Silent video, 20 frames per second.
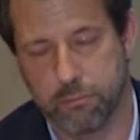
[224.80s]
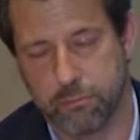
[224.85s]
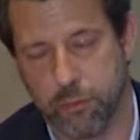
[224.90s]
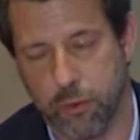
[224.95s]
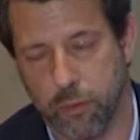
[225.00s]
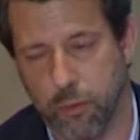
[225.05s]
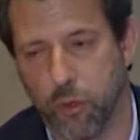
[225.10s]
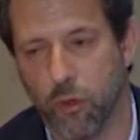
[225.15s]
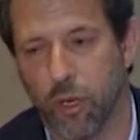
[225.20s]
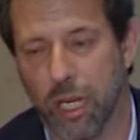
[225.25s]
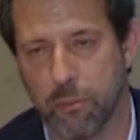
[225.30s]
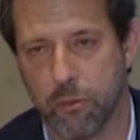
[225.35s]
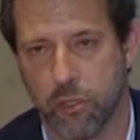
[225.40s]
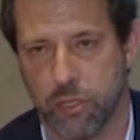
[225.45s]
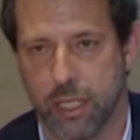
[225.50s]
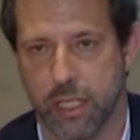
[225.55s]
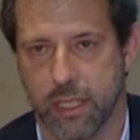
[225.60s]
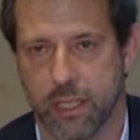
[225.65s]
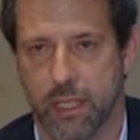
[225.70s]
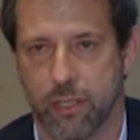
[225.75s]
provoco cambios
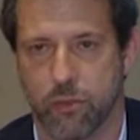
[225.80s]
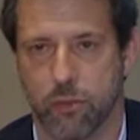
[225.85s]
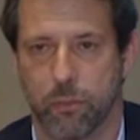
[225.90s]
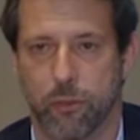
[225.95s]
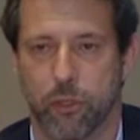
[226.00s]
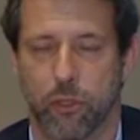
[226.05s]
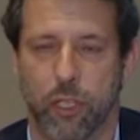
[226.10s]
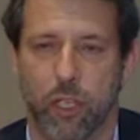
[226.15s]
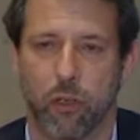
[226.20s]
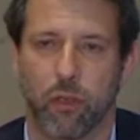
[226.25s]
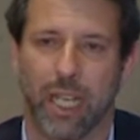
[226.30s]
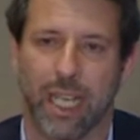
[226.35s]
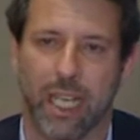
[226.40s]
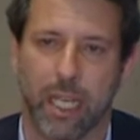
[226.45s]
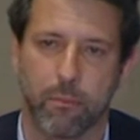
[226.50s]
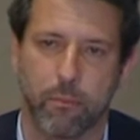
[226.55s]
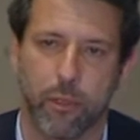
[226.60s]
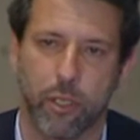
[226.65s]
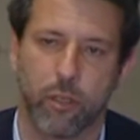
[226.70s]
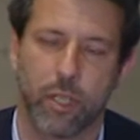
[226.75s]
en exceso, pero yo creo que el
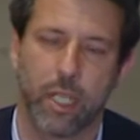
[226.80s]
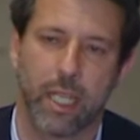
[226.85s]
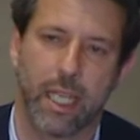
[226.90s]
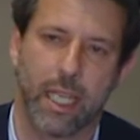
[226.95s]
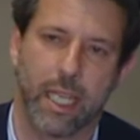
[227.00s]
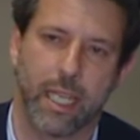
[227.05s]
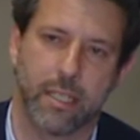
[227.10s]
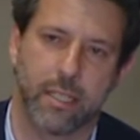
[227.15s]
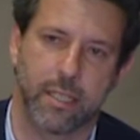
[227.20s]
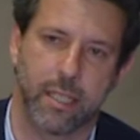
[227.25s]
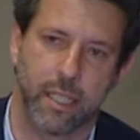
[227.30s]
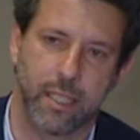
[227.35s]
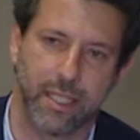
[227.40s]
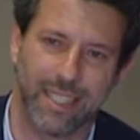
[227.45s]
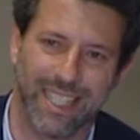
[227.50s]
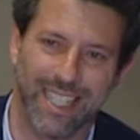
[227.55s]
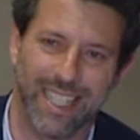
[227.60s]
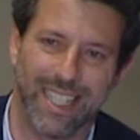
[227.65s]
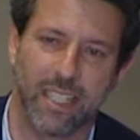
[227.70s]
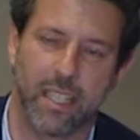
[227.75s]
cambio es
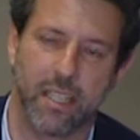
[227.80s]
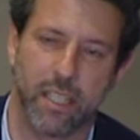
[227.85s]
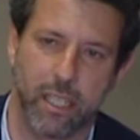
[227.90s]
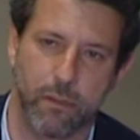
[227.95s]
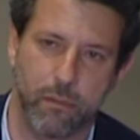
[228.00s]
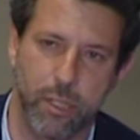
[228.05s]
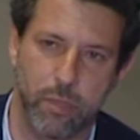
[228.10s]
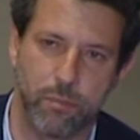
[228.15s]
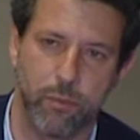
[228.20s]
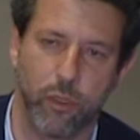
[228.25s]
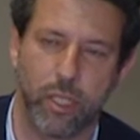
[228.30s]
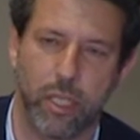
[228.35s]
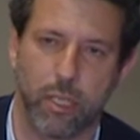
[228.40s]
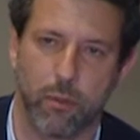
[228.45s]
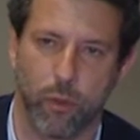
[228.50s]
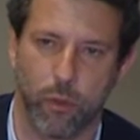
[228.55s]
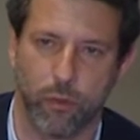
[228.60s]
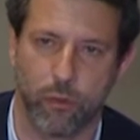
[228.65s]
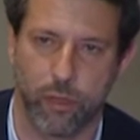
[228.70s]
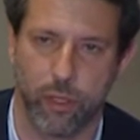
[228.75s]
señal de dinamismo y de
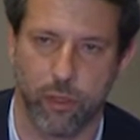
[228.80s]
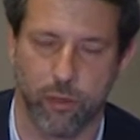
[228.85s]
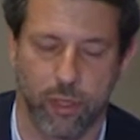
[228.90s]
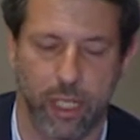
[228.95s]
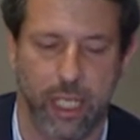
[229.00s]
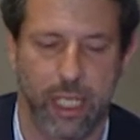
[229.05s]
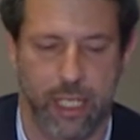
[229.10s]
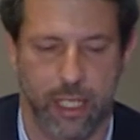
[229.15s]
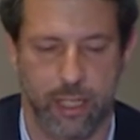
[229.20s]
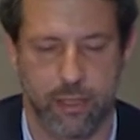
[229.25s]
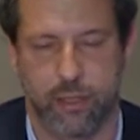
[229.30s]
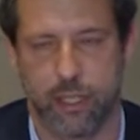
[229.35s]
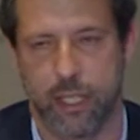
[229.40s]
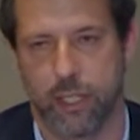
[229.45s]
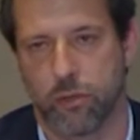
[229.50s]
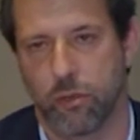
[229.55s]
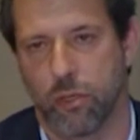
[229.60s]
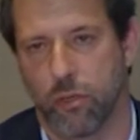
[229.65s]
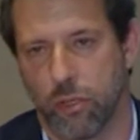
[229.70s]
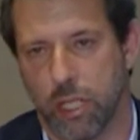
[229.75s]
evolución. Es
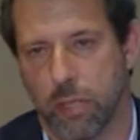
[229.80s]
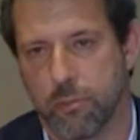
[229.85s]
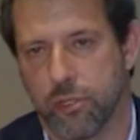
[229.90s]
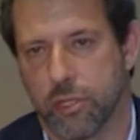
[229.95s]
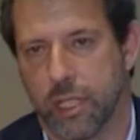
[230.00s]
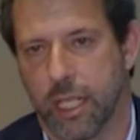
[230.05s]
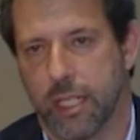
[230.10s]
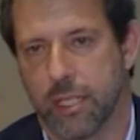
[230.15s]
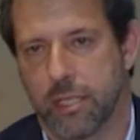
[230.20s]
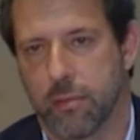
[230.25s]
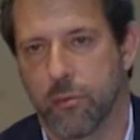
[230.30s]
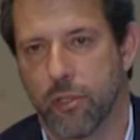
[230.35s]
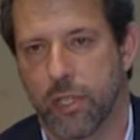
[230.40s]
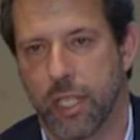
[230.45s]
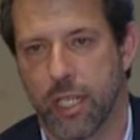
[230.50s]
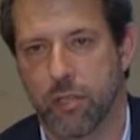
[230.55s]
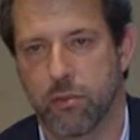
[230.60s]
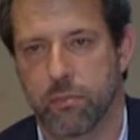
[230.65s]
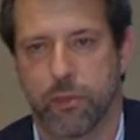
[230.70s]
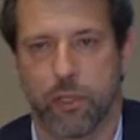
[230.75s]
cierto que los cambios tienen que ser
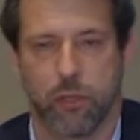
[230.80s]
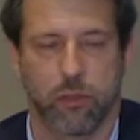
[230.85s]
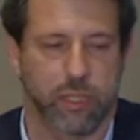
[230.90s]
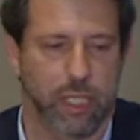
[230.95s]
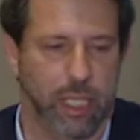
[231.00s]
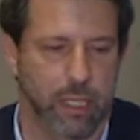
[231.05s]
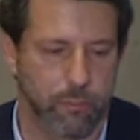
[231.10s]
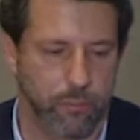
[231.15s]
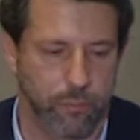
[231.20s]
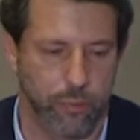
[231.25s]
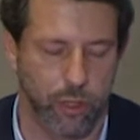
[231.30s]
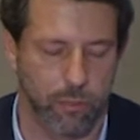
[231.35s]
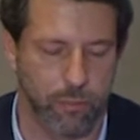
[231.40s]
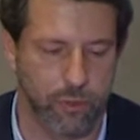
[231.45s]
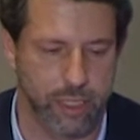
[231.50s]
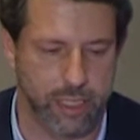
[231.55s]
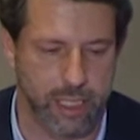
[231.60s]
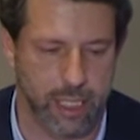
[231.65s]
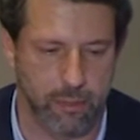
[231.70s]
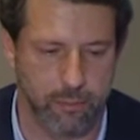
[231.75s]
moderados, pues no, no
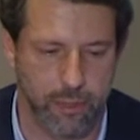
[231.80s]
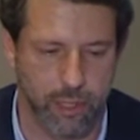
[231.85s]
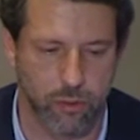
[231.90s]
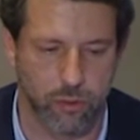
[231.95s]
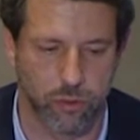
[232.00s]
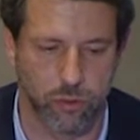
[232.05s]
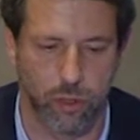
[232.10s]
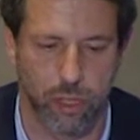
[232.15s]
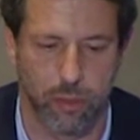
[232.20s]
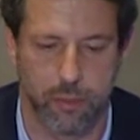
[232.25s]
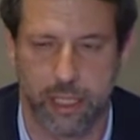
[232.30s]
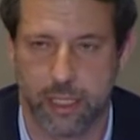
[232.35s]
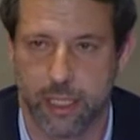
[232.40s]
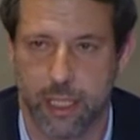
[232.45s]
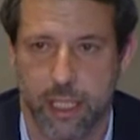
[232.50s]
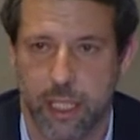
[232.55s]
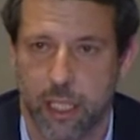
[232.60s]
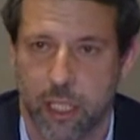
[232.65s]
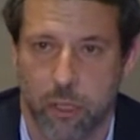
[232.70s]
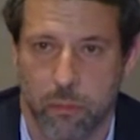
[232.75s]
puede estar cambiando
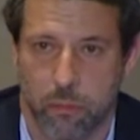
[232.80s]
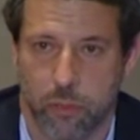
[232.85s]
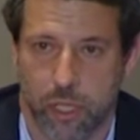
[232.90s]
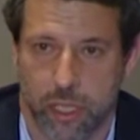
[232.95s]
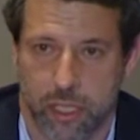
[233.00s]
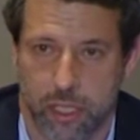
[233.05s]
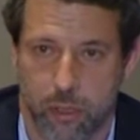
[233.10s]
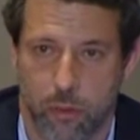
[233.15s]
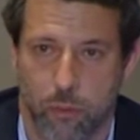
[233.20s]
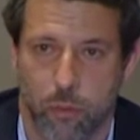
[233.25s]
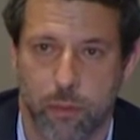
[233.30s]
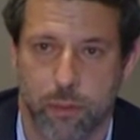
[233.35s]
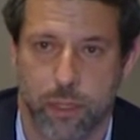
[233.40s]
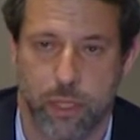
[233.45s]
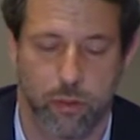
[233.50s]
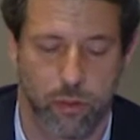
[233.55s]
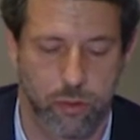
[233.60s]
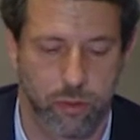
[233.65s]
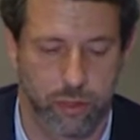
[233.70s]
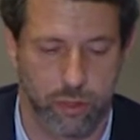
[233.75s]
continuamente, porque si no vuelve
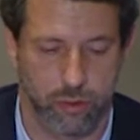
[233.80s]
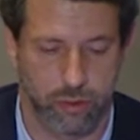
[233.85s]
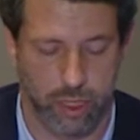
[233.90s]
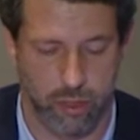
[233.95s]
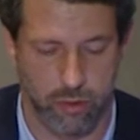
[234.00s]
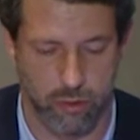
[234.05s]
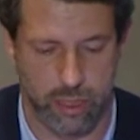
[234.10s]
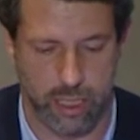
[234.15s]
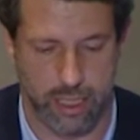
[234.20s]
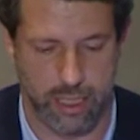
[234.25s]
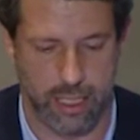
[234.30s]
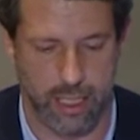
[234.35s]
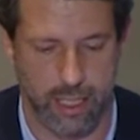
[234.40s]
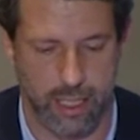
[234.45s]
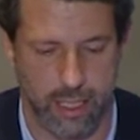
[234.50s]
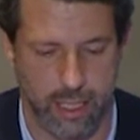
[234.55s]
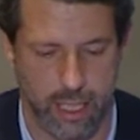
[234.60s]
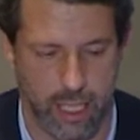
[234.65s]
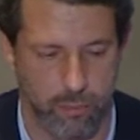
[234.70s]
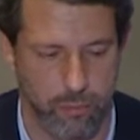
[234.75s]
loco, entre otras cosas,
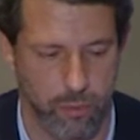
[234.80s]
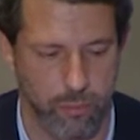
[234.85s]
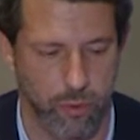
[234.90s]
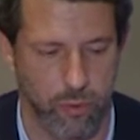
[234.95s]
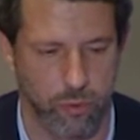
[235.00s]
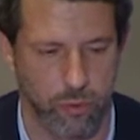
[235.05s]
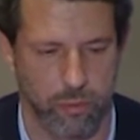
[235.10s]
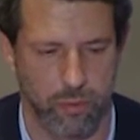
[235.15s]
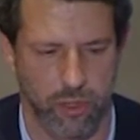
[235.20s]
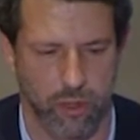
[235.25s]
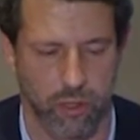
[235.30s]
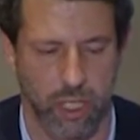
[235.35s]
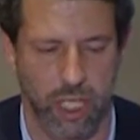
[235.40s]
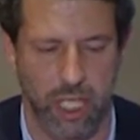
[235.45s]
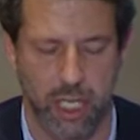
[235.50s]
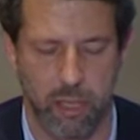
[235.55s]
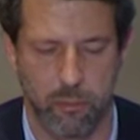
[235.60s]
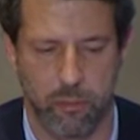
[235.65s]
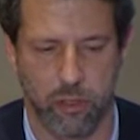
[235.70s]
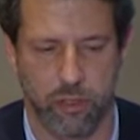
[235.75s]
al, propio consumidor.
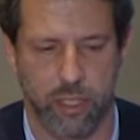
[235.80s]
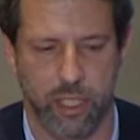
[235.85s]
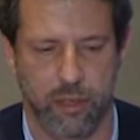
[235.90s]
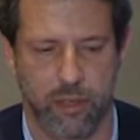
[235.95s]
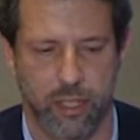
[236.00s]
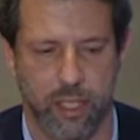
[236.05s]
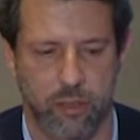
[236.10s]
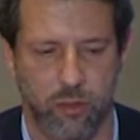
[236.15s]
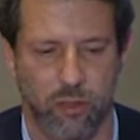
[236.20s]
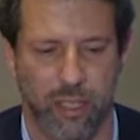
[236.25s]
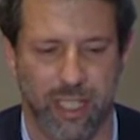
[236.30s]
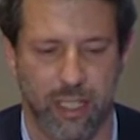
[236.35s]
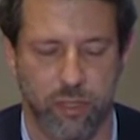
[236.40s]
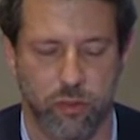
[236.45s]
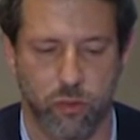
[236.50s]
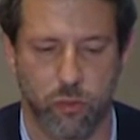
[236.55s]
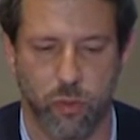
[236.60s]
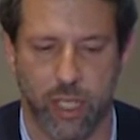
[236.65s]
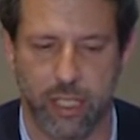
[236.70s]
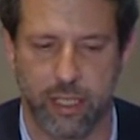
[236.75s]
Pero sí es cierto que de
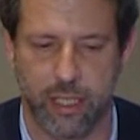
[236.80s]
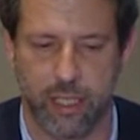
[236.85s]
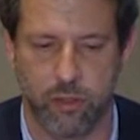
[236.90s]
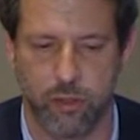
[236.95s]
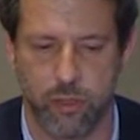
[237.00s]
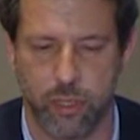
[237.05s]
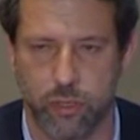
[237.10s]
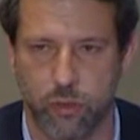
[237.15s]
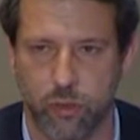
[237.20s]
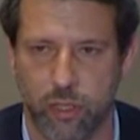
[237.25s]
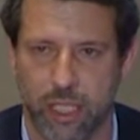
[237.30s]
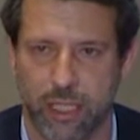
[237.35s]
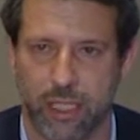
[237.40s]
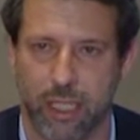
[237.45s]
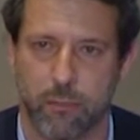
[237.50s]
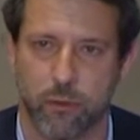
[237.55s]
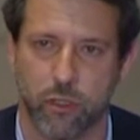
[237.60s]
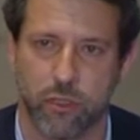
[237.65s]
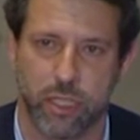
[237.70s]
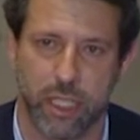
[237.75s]
esos 40 años de historia
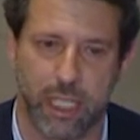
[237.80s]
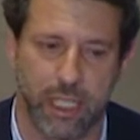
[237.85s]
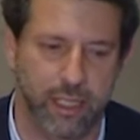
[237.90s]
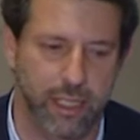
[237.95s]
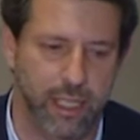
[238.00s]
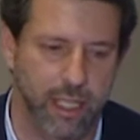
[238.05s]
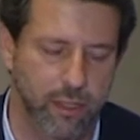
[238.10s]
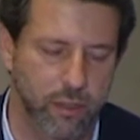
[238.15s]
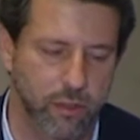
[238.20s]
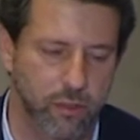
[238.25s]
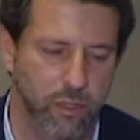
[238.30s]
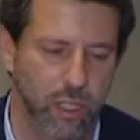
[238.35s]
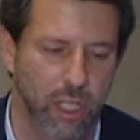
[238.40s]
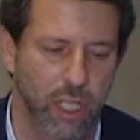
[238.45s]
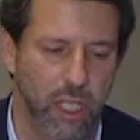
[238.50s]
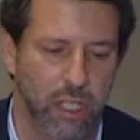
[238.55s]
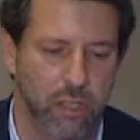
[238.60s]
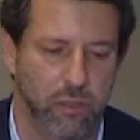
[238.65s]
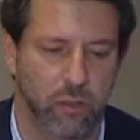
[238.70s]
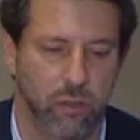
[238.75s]
tenemos 30 años
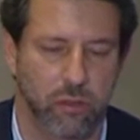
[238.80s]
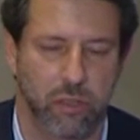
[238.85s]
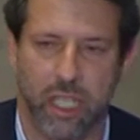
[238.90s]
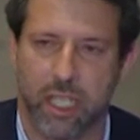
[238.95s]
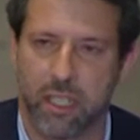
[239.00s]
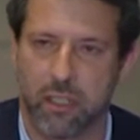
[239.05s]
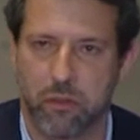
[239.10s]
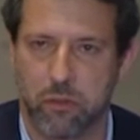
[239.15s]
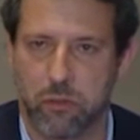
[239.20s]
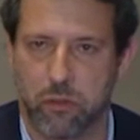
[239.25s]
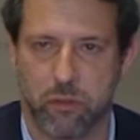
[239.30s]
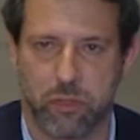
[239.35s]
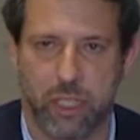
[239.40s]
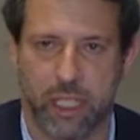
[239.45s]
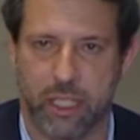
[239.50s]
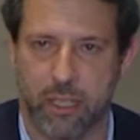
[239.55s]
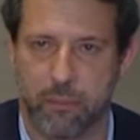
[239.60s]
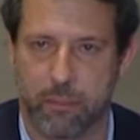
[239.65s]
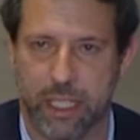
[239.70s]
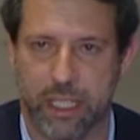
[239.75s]
donde hay dos
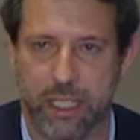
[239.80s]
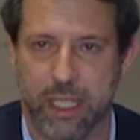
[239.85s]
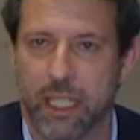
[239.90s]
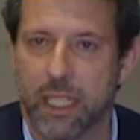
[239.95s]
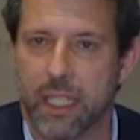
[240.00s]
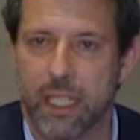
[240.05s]
etapas